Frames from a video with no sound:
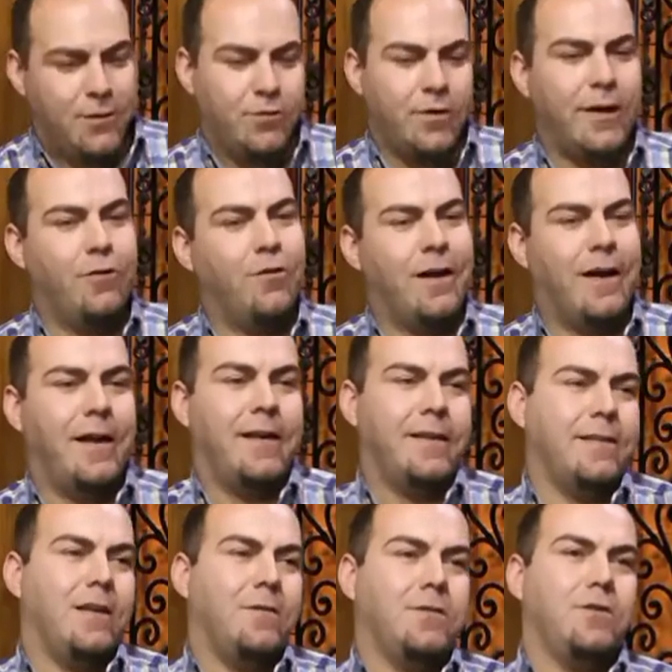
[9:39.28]
emisoras locales,
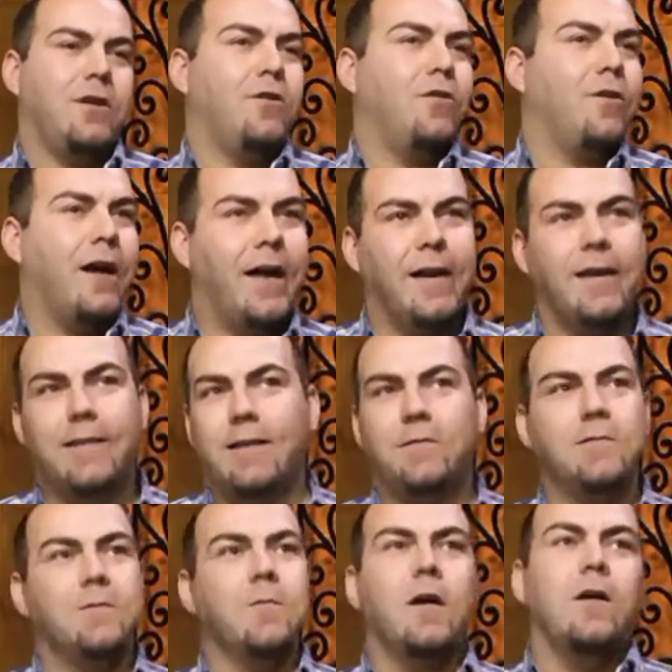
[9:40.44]
televisiones locales,
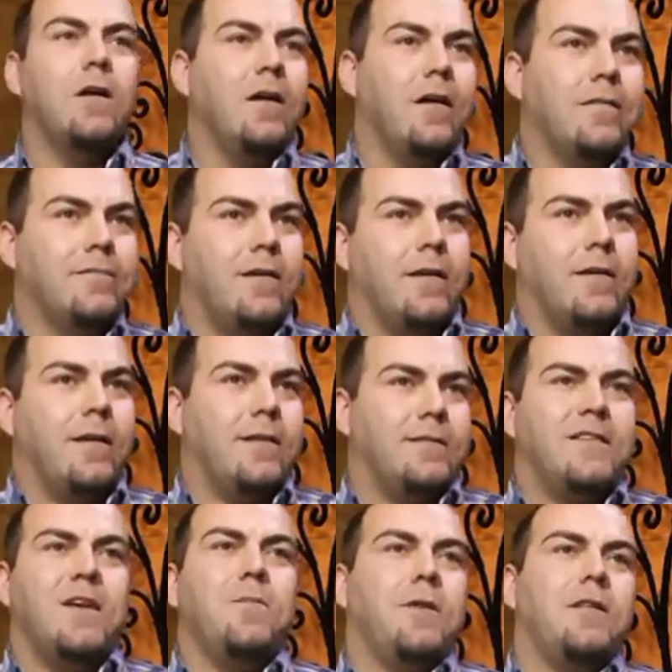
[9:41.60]
te,
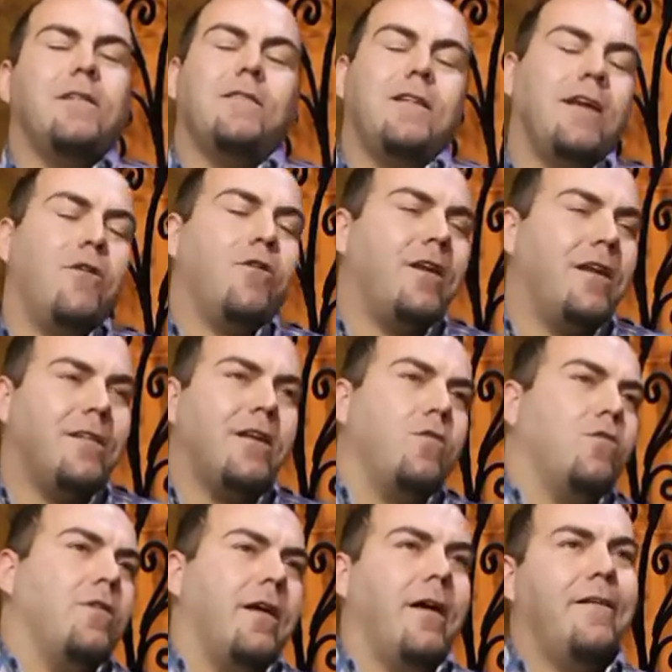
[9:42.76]
siempre quiera o no quiera te
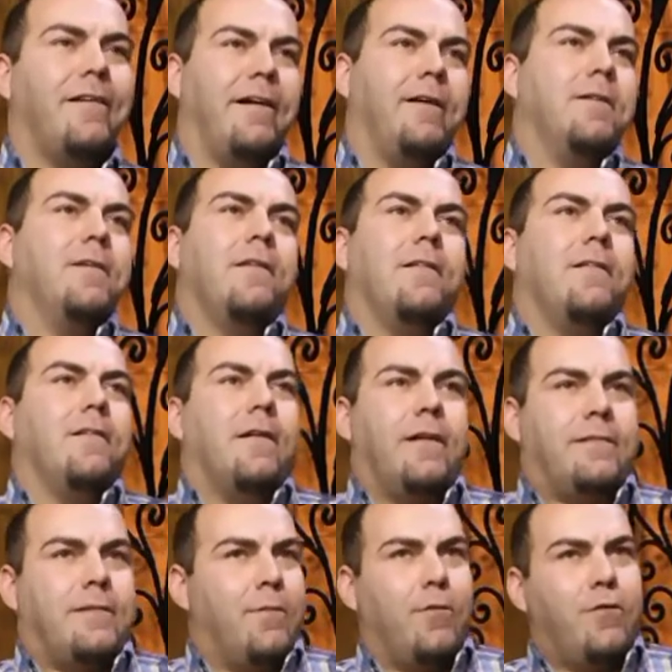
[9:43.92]
ayudan. Ahora
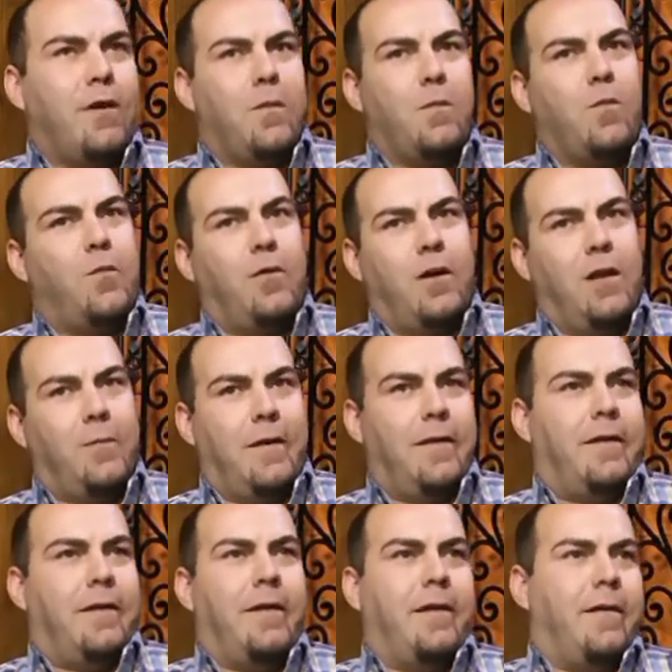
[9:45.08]
estamos con el mismo problema
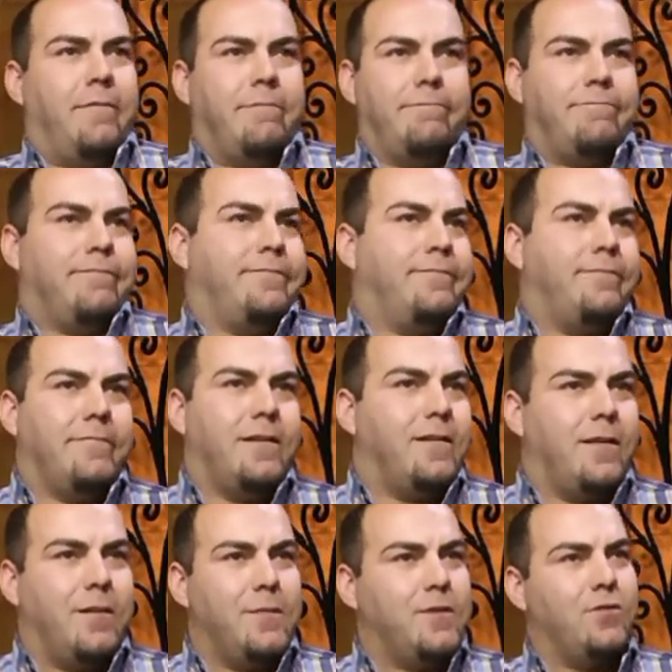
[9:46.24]
de
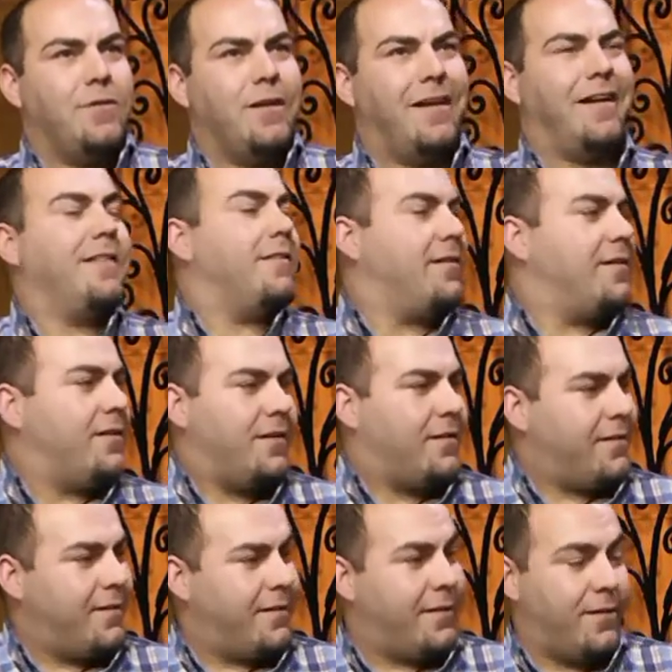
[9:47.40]
eh, emisoras grandes.
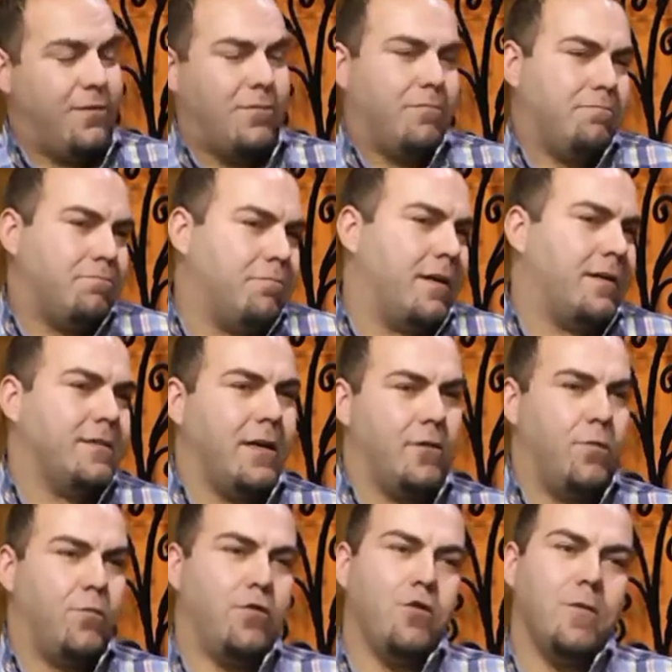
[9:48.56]
Eh, eh, yo gracias a
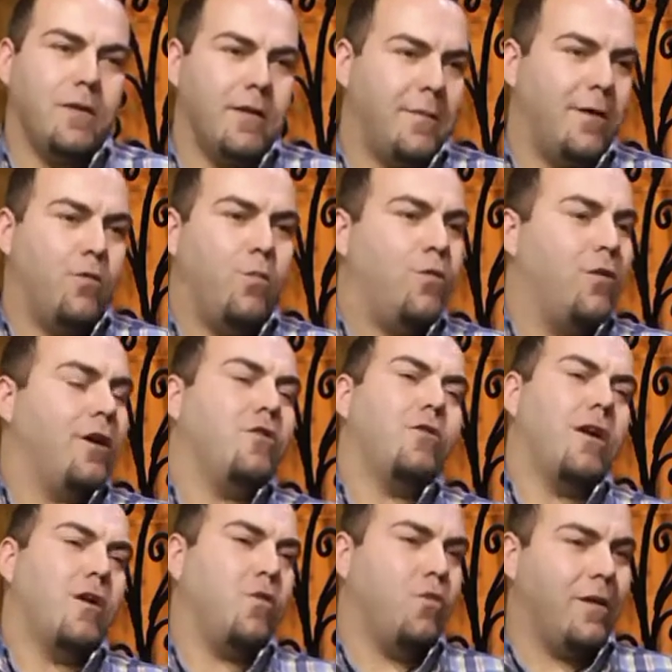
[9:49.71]
Dios he podido meter mano un poquito en
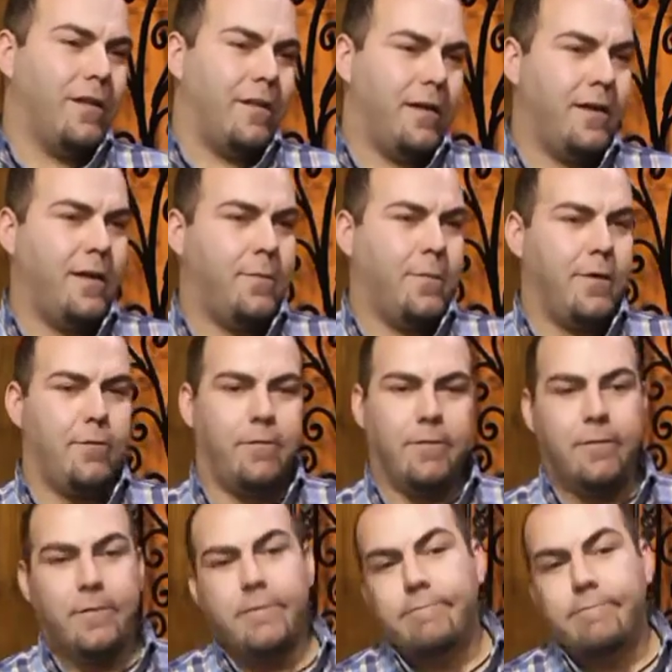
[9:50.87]
alguna de ellas, pero